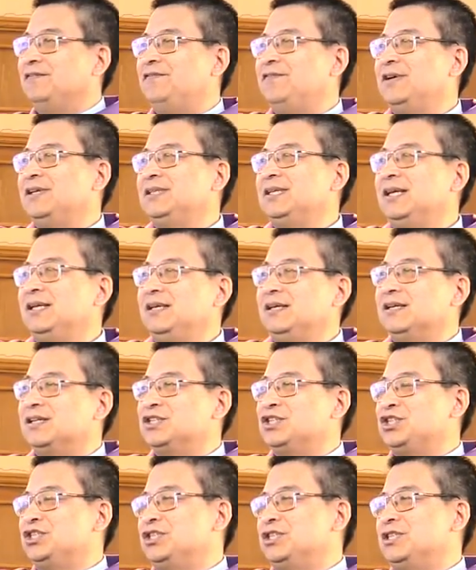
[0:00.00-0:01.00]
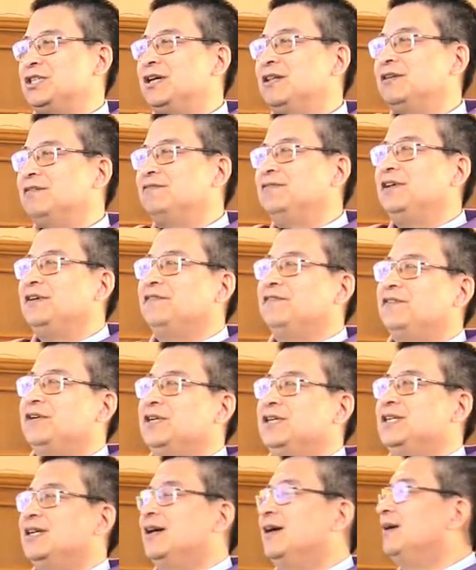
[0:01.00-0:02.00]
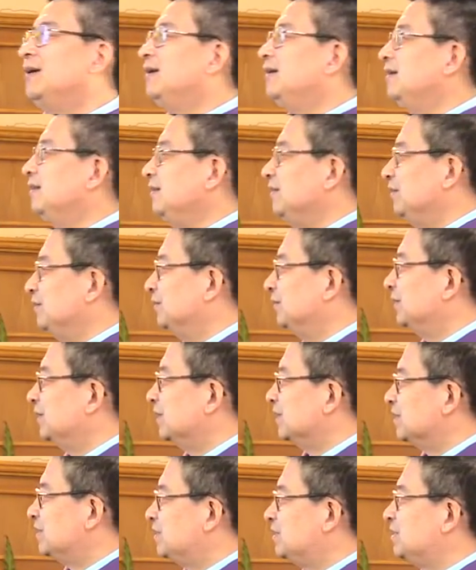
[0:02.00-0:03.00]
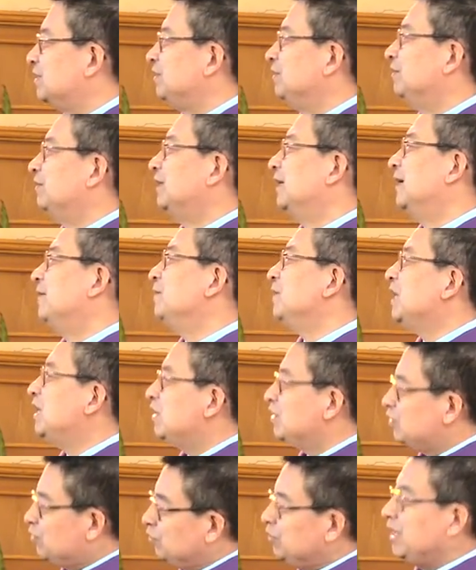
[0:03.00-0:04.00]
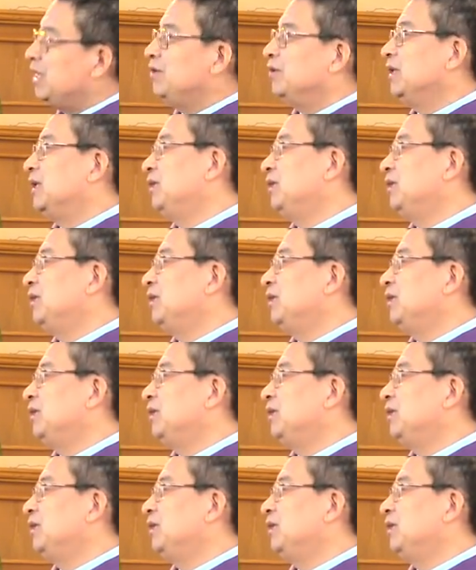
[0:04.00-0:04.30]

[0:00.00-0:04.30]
放在一个适当的位分上，你就得自由了。中间